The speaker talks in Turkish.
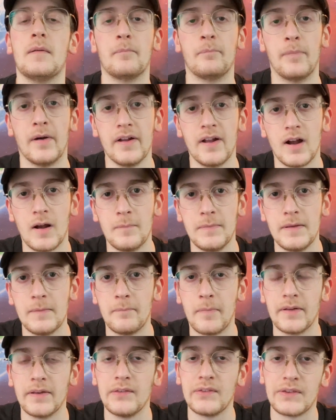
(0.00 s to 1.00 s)
baya
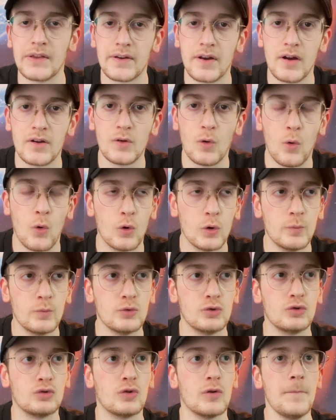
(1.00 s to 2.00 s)
bir bana zararı
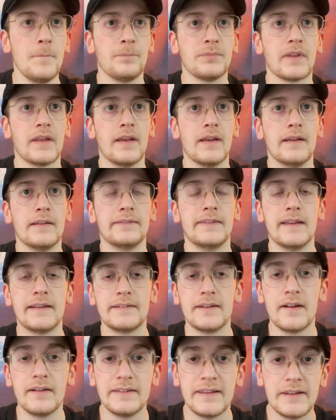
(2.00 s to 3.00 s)
olmuştu.
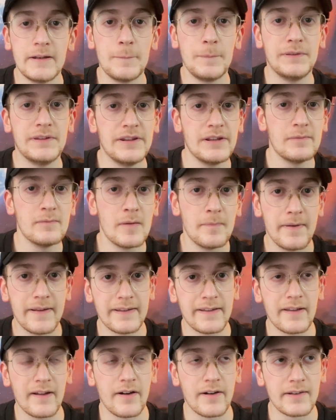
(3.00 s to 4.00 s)
Tekrar girip
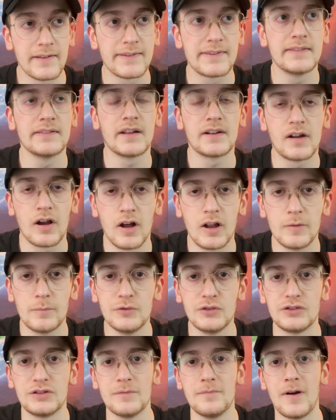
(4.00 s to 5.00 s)
girmemek arasında
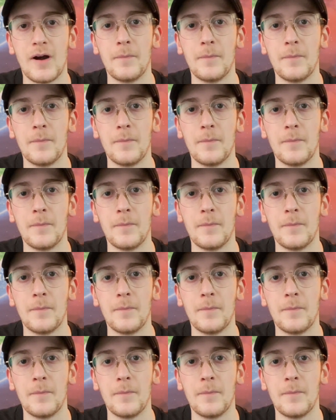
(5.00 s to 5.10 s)
kalmıştım